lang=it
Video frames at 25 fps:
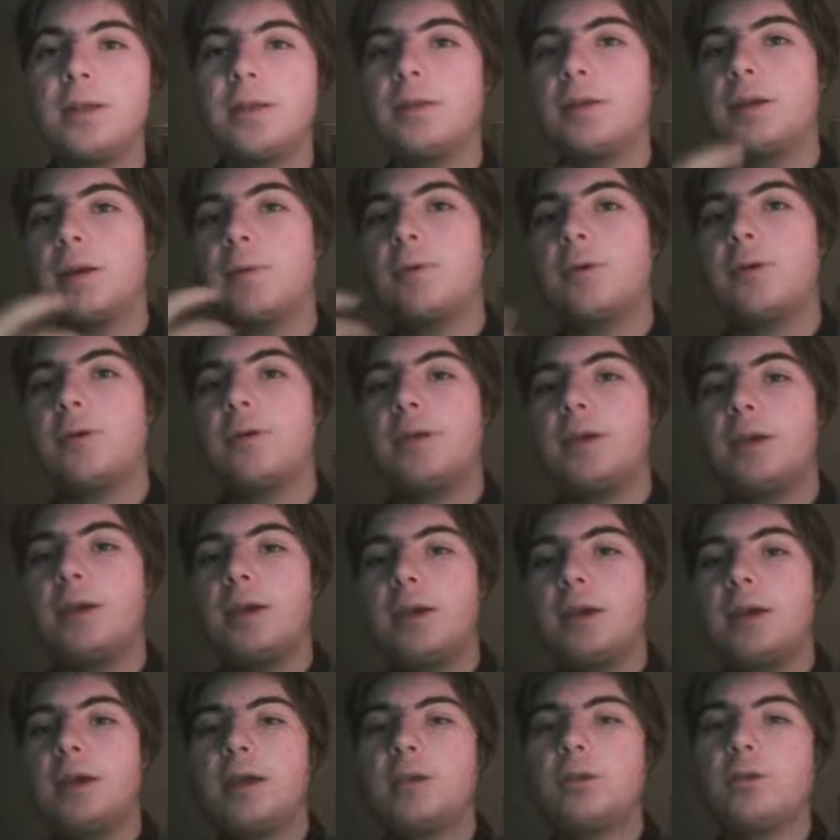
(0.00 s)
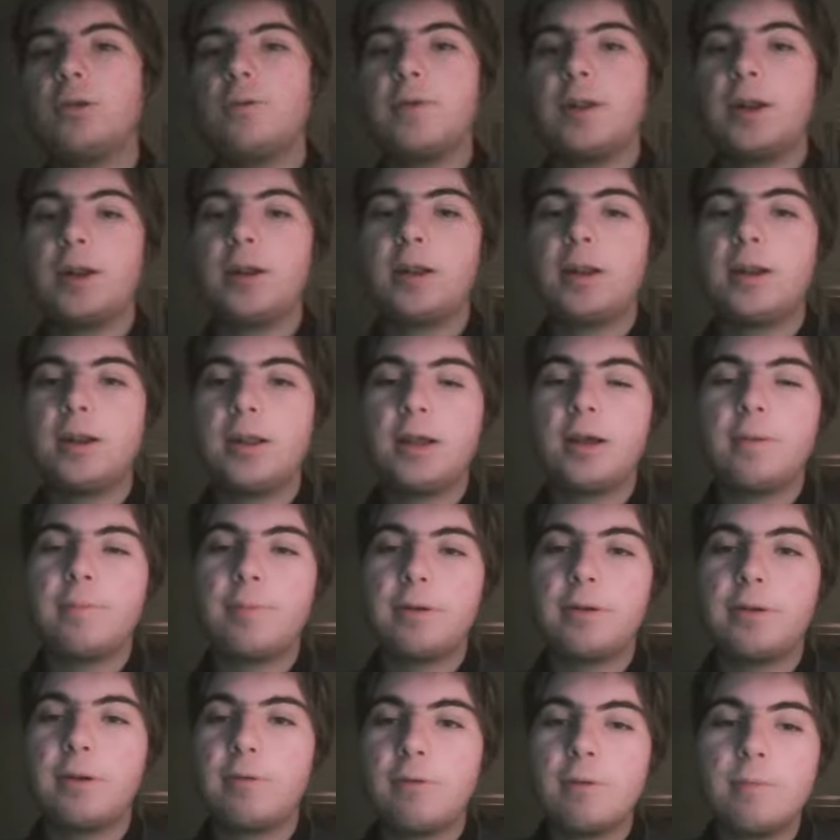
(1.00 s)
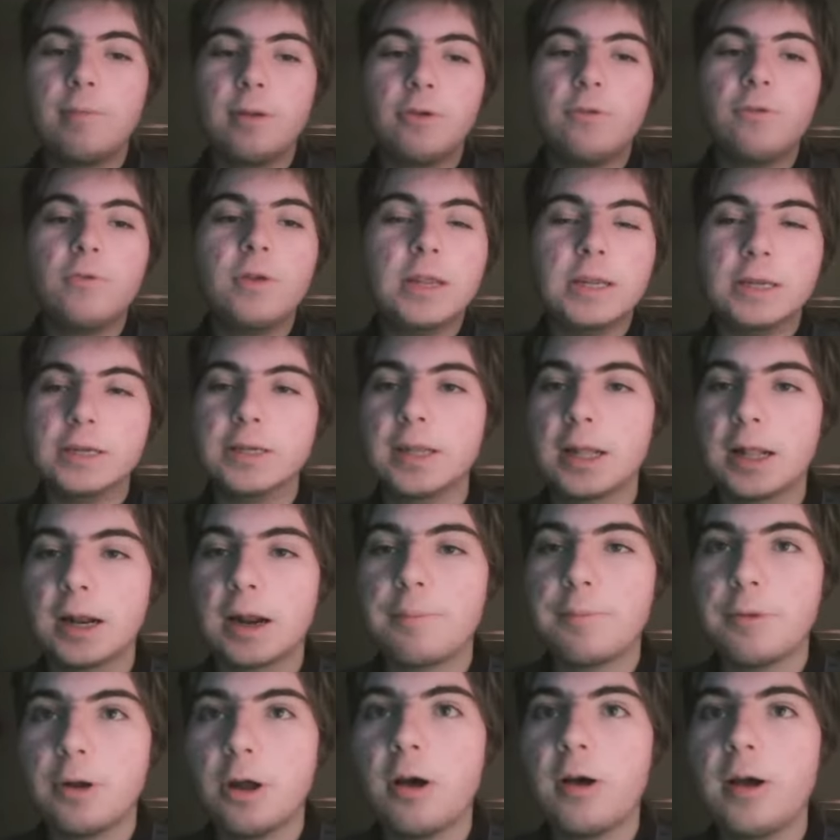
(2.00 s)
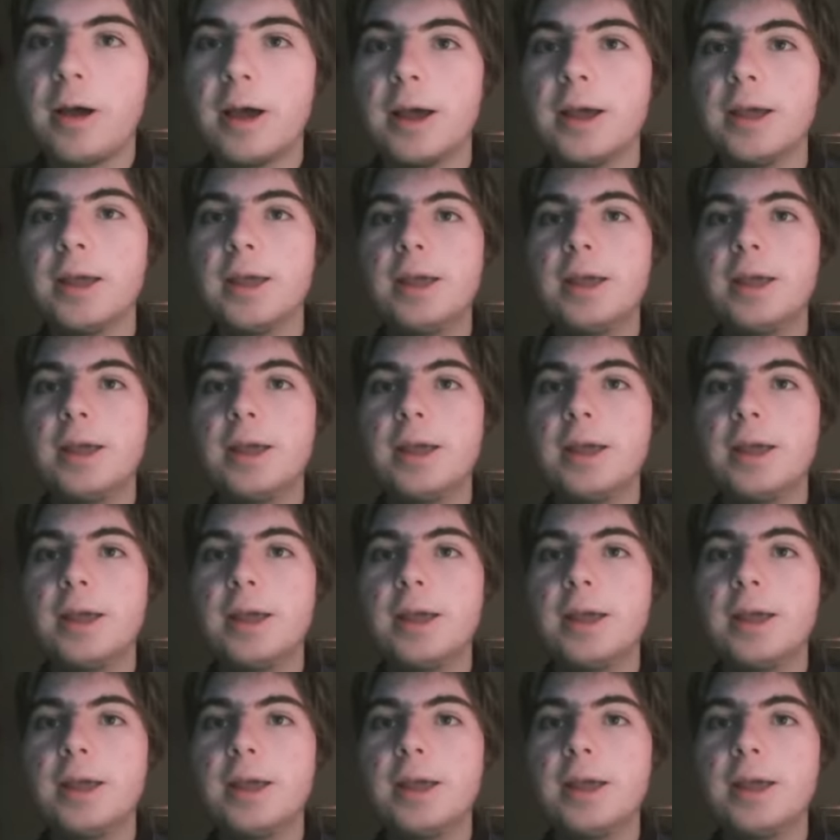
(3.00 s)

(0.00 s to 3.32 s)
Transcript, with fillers: diciamo eh, troverete il link per seguirmi su Instagram no?